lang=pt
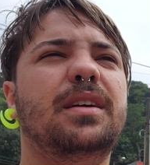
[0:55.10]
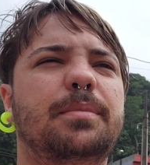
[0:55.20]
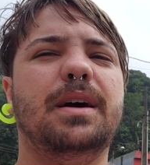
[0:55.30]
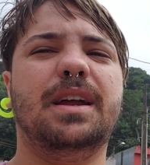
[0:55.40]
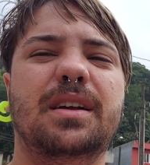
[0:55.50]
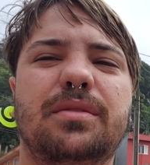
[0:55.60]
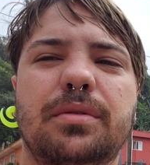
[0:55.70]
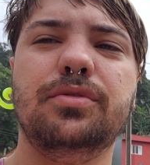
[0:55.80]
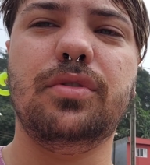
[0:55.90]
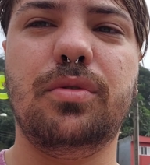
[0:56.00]
é barato, é
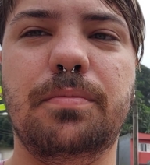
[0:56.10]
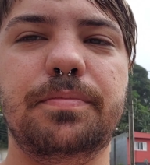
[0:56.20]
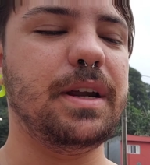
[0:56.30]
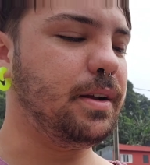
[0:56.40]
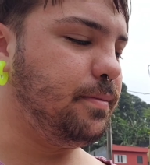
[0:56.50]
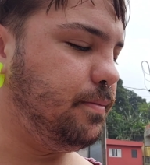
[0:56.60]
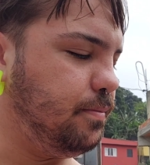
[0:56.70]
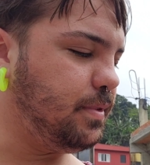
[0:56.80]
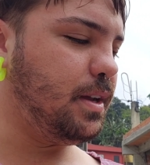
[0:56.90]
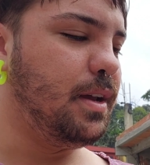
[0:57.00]
só comprar,
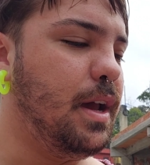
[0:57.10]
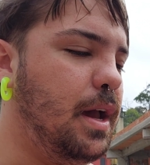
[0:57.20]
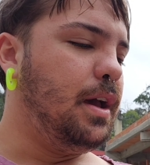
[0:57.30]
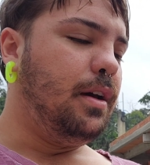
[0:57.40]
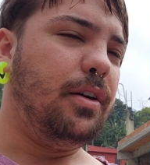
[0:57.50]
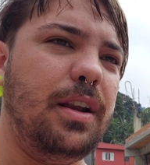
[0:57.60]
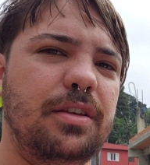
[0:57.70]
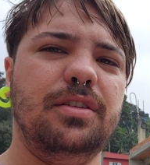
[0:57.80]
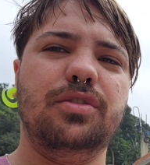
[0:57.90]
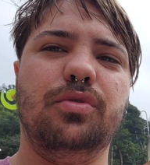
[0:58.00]
né? Olha,
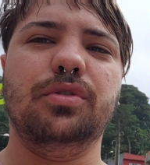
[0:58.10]
gente, o que